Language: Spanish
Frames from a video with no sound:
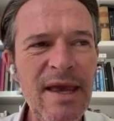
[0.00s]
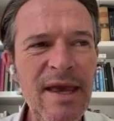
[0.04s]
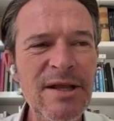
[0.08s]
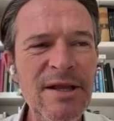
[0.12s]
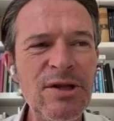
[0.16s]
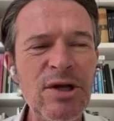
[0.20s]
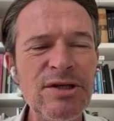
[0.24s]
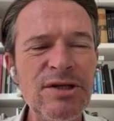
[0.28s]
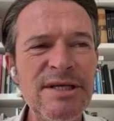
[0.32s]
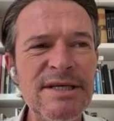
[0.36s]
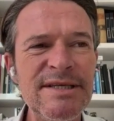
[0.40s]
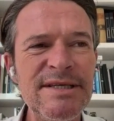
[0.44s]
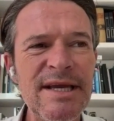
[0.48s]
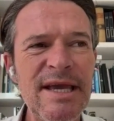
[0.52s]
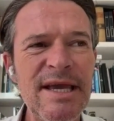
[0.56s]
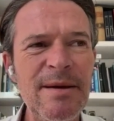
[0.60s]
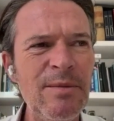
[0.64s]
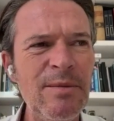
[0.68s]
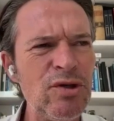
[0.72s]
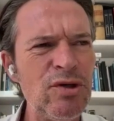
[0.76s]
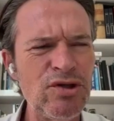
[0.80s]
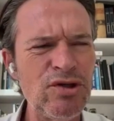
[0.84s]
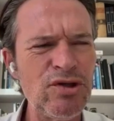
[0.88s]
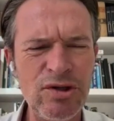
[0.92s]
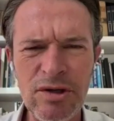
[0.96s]
Entonces
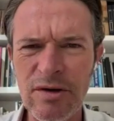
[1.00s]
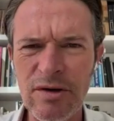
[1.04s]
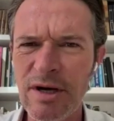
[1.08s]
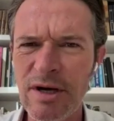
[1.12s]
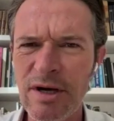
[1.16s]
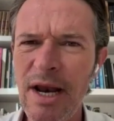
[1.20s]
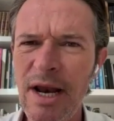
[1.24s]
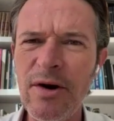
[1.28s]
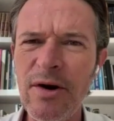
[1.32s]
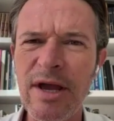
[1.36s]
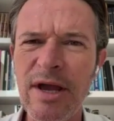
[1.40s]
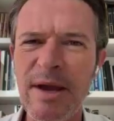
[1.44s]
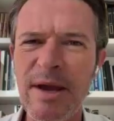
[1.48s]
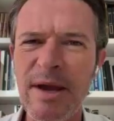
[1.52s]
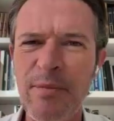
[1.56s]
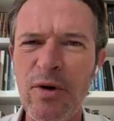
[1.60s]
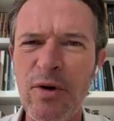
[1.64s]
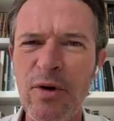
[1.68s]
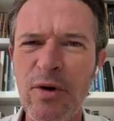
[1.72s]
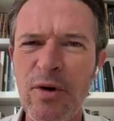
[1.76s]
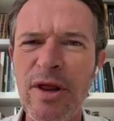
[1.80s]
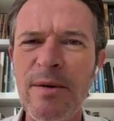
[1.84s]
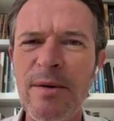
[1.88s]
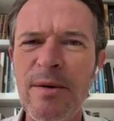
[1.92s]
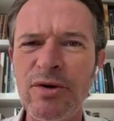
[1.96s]
dijimos, no, claro que
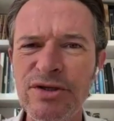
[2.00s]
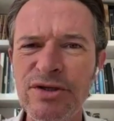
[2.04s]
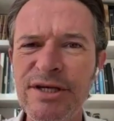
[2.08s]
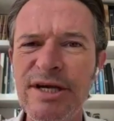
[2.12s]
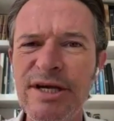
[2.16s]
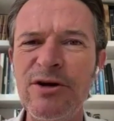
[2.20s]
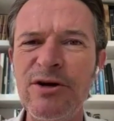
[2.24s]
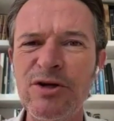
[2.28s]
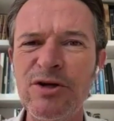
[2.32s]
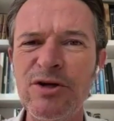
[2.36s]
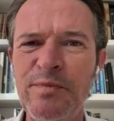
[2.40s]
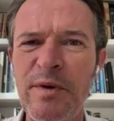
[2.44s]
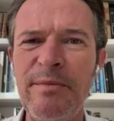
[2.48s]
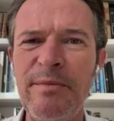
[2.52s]
podemos ser los